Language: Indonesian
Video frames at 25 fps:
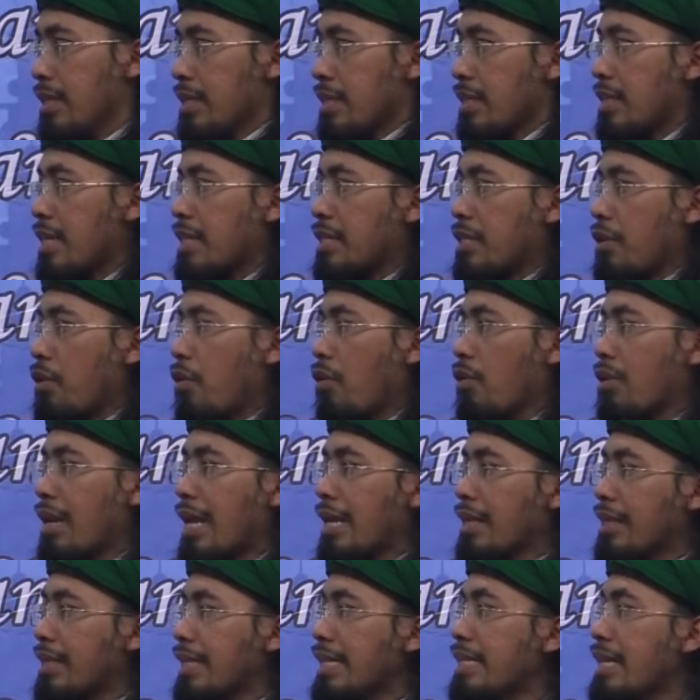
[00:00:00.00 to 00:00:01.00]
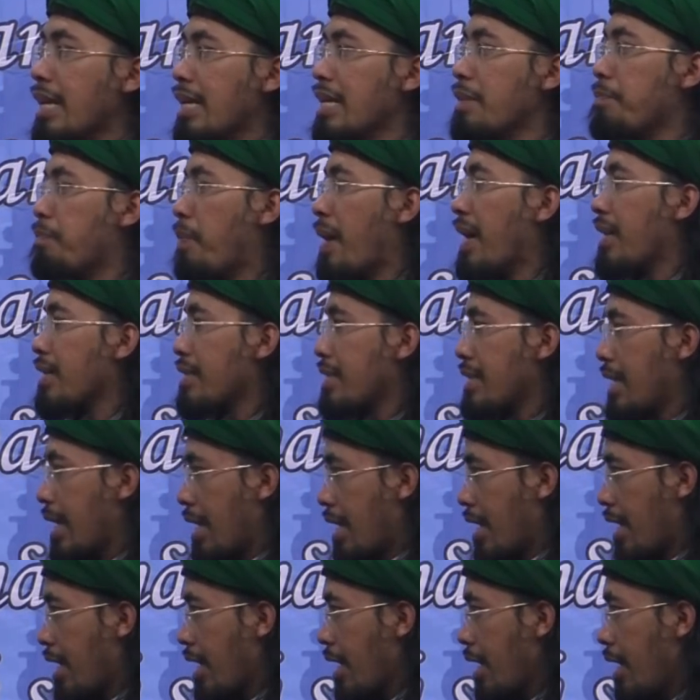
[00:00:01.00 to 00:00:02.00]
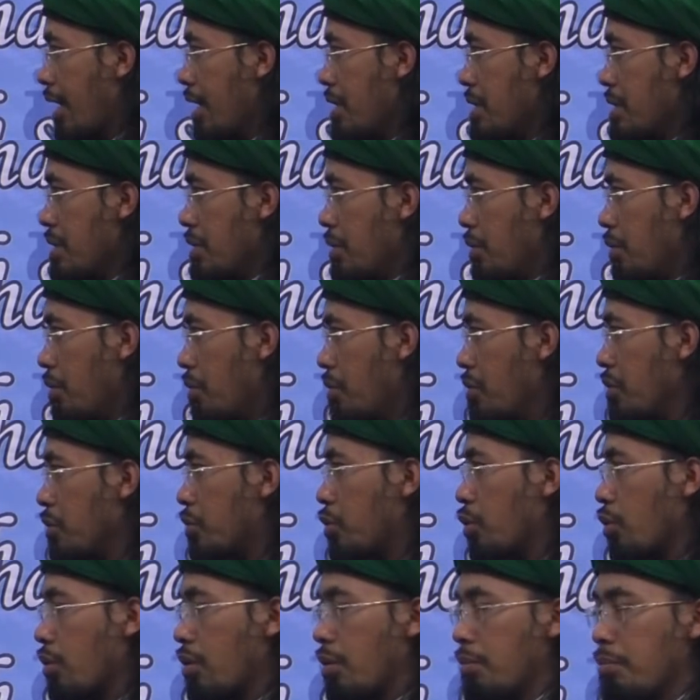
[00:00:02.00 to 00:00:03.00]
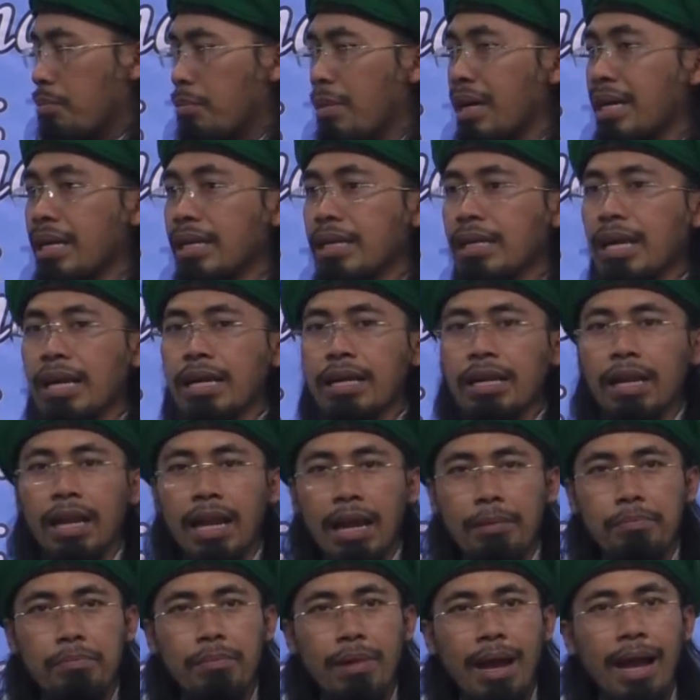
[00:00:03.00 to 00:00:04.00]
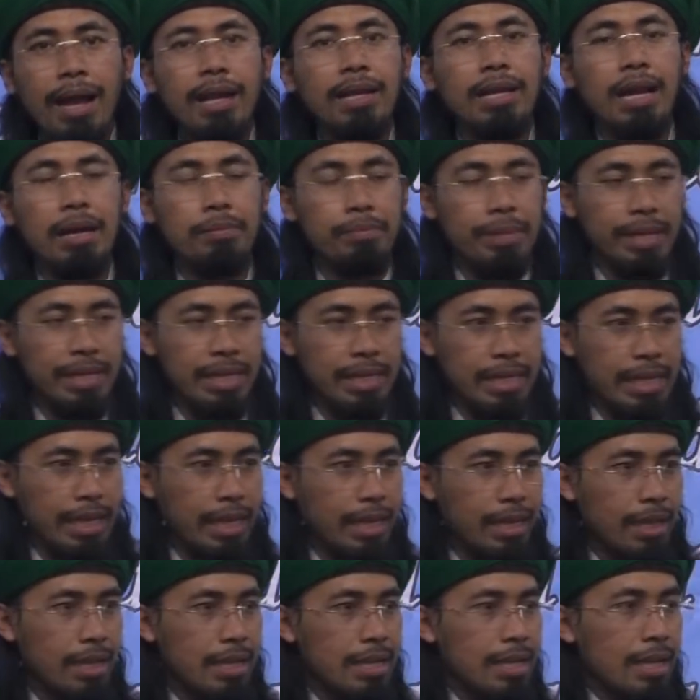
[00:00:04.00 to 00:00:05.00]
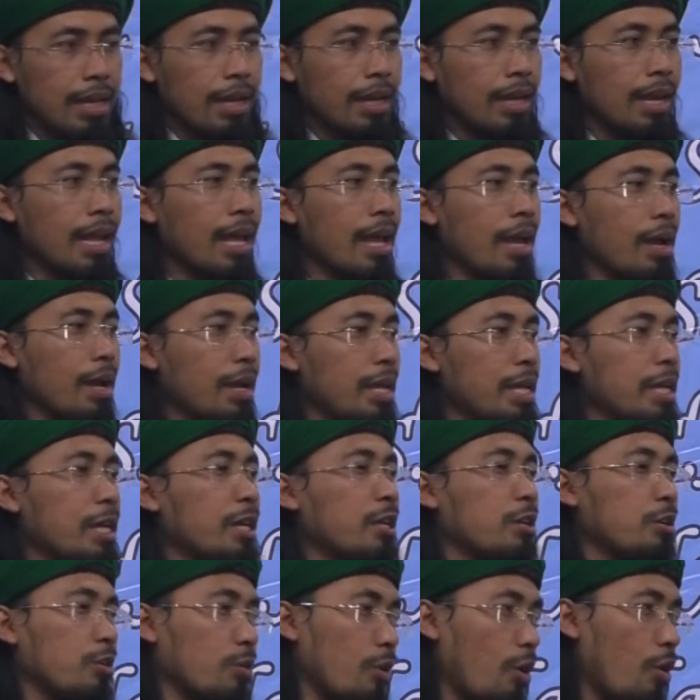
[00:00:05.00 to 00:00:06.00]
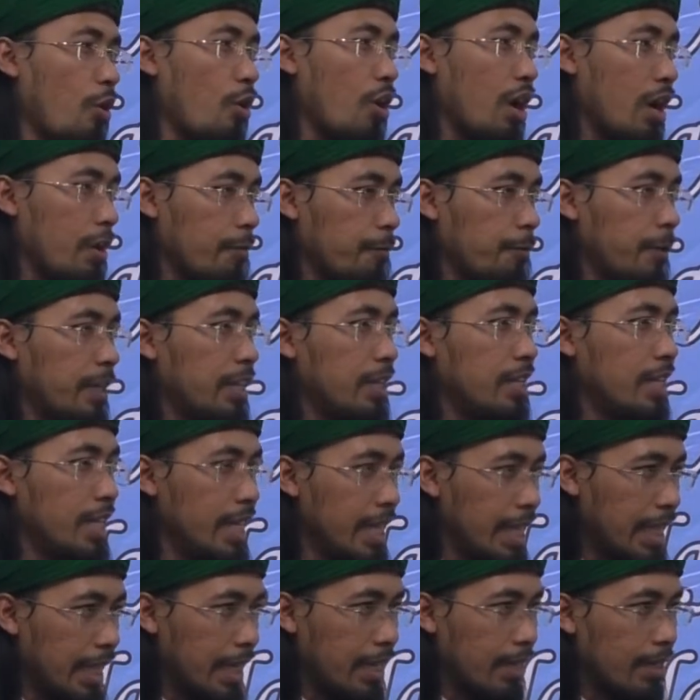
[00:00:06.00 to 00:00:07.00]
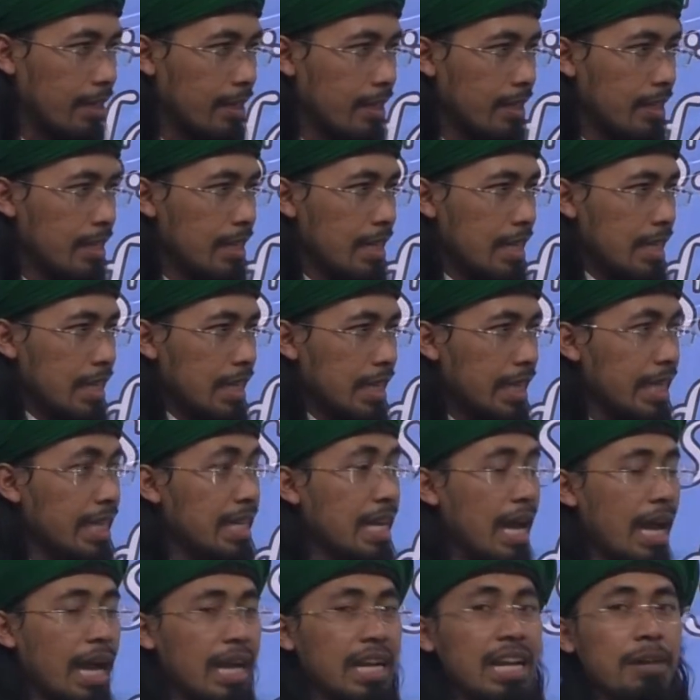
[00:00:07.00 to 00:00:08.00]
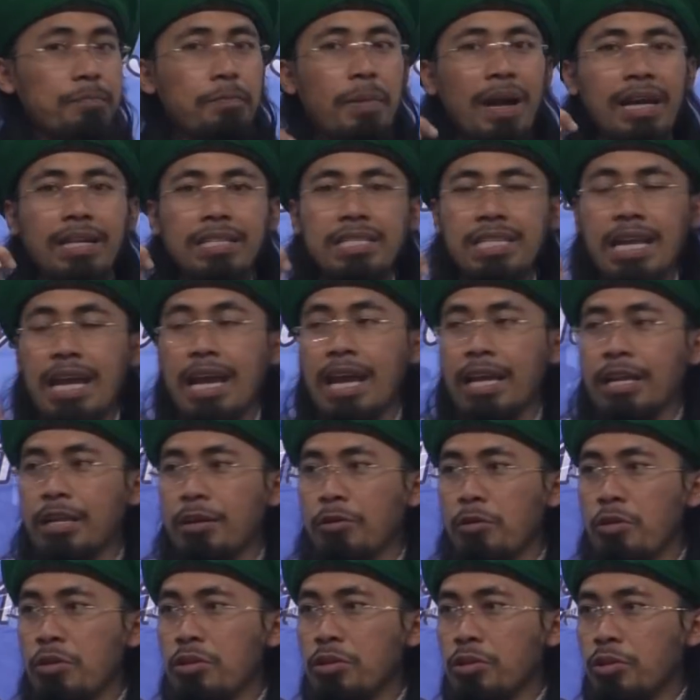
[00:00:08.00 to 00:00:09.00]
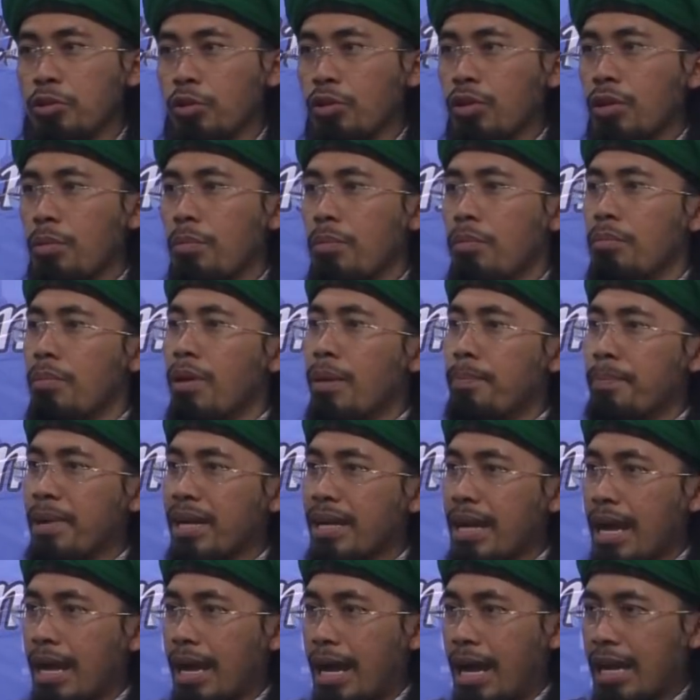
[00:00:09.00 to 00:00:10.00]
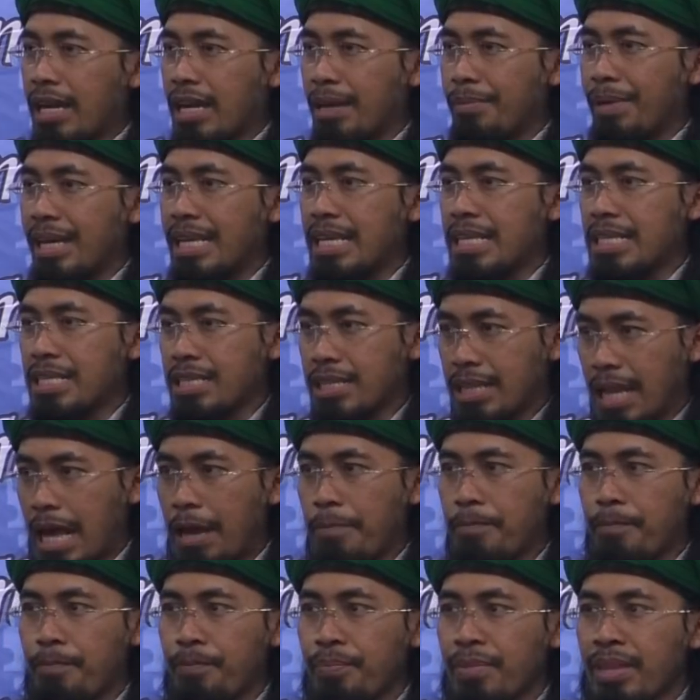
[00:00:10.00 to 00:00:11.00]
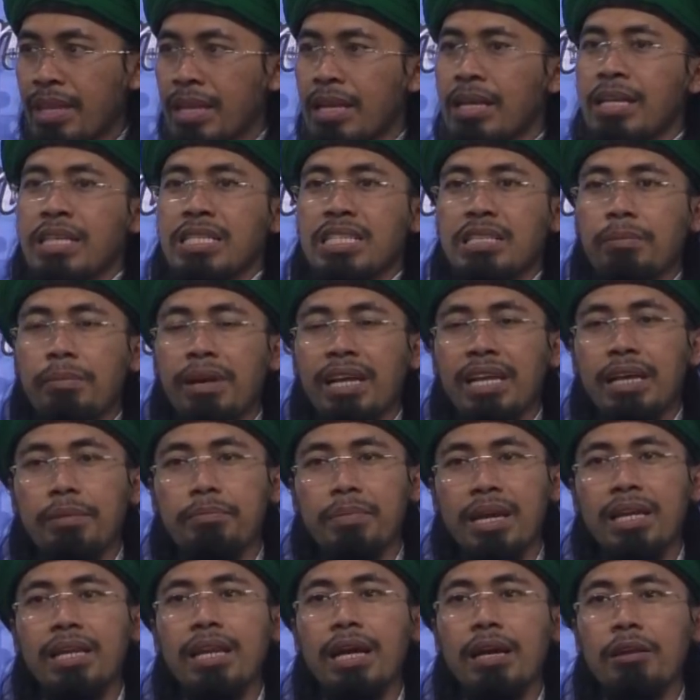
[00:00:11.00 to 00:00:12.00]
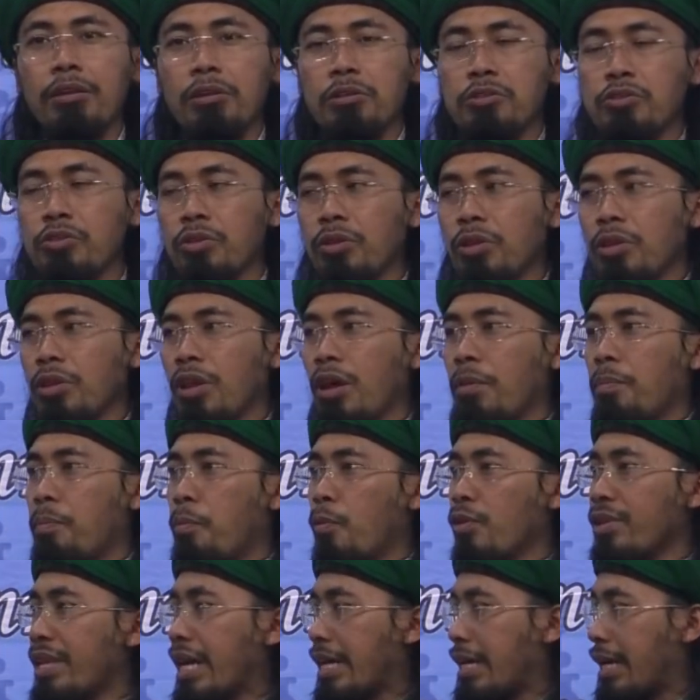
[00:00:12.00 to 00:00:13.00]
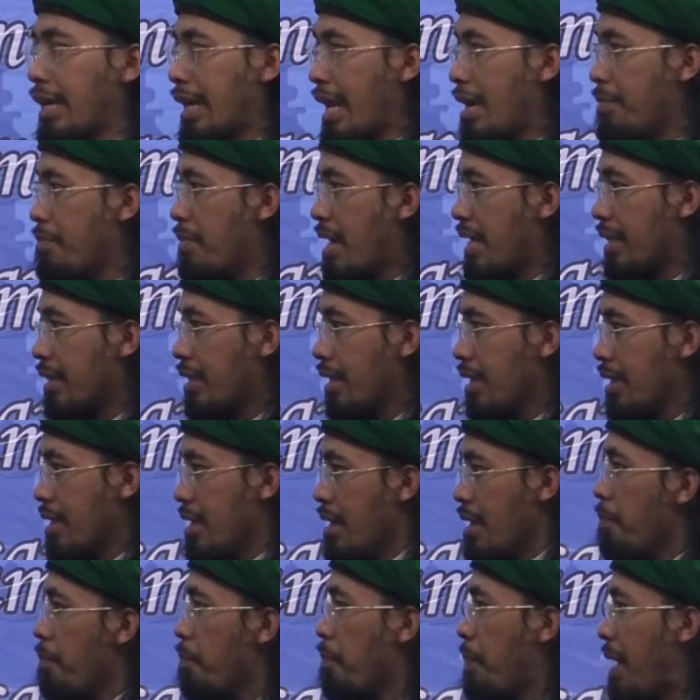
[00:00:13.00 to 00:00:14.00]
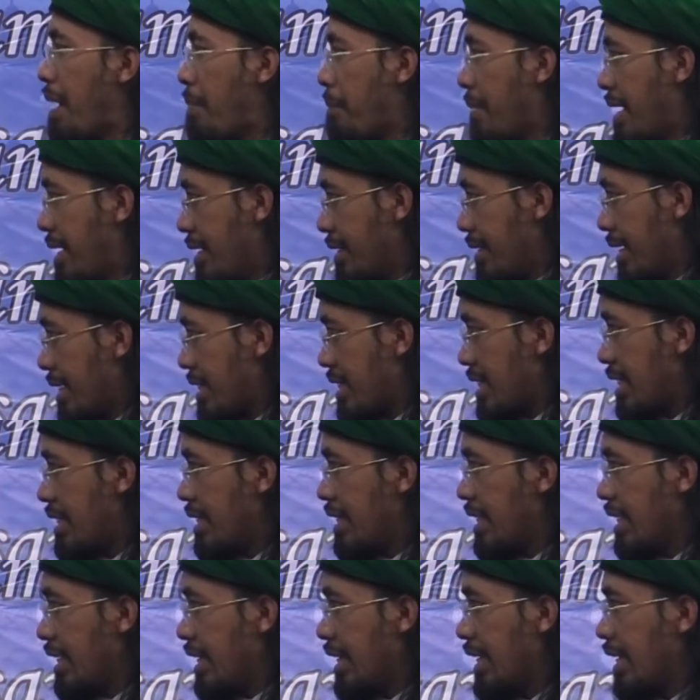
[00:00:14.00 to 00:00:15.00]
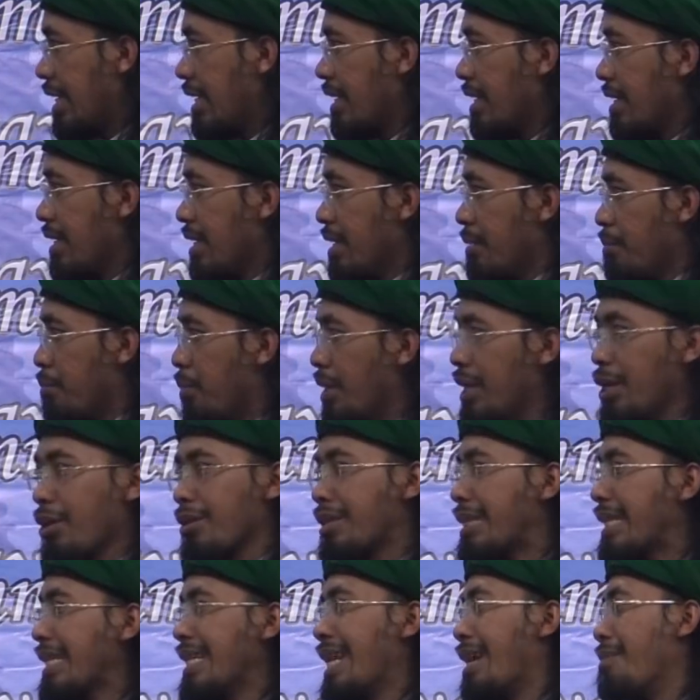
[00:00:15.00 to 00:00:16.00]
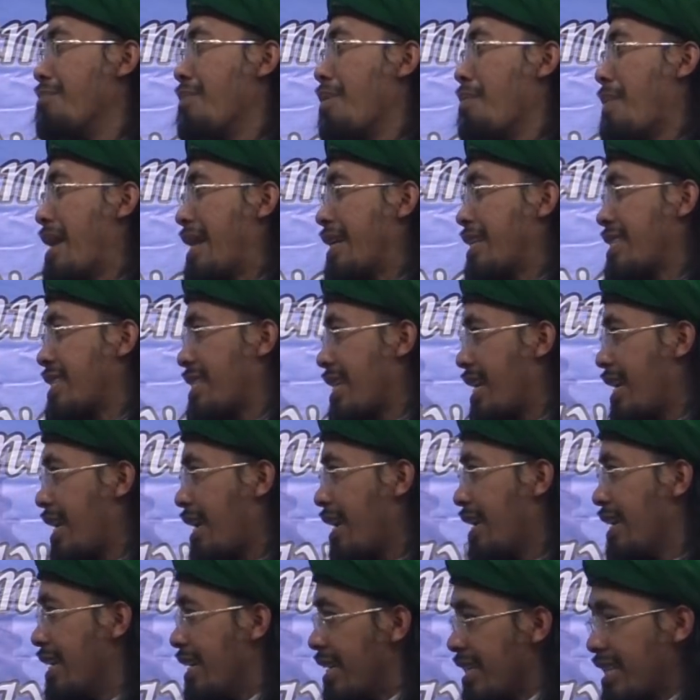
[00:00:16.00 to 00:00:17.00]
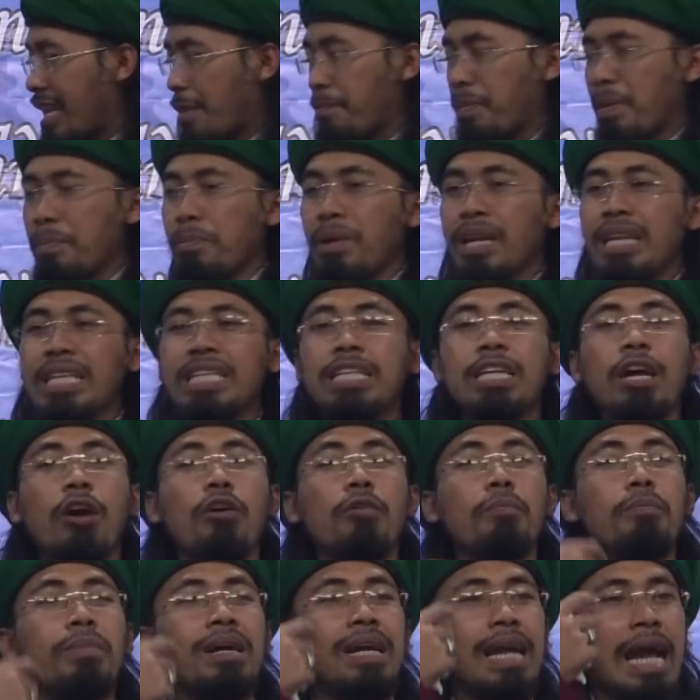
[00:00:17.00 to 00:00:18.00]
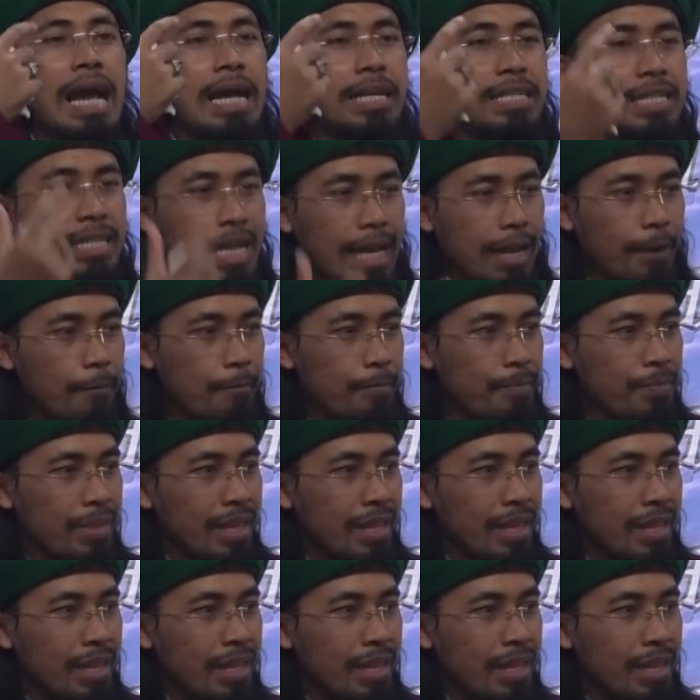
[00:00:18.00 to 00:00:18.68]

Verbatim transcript: seseorang tidak dipaksa untuk menggenggam agama ini. La ikroha din. Tidak ada paksaan untuk memegang agama Islam. Sebagaimana Rasulullah punya kerabat, pamannya sendiri. Beliau tidak memaksa, tapi beliau mengajak.